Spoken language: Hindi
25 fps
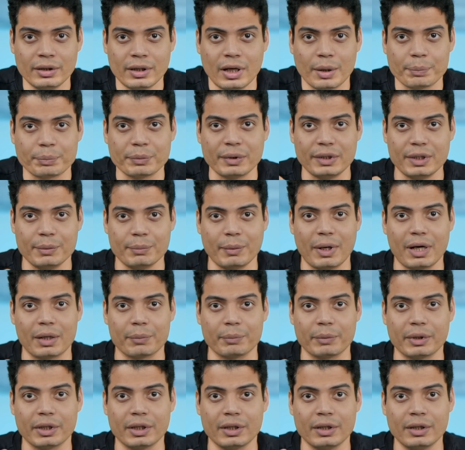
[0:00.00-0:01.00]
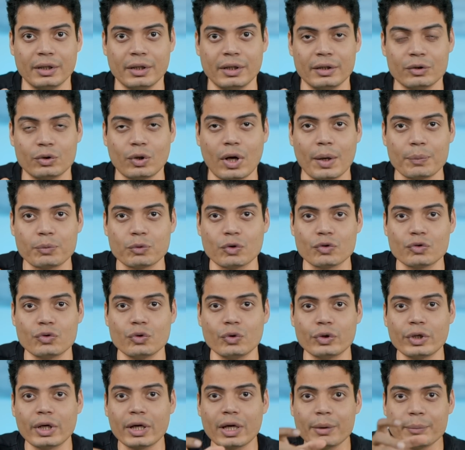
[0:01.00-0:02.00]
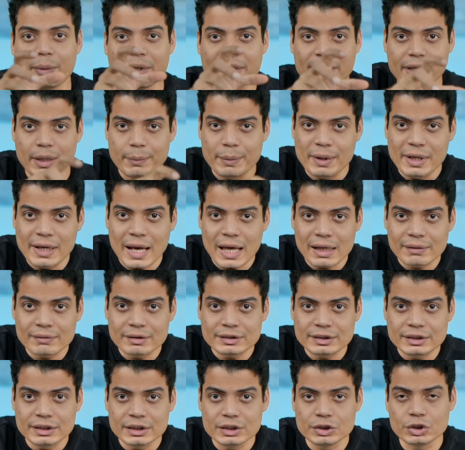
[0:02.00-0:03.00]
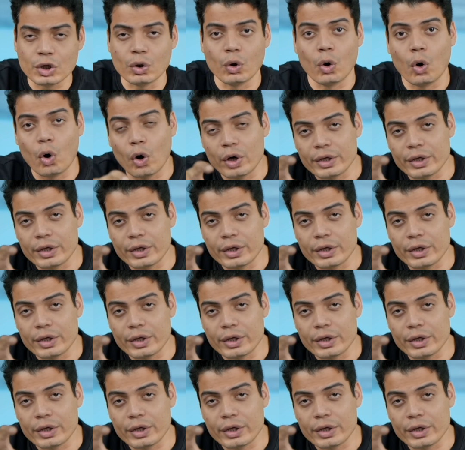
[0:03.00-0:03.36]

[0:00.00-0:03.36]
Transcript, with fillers: अपने दिमाग में तो आप सोचते हो कि अगर मैं ये भी लैंग्वेज सीख जाऊं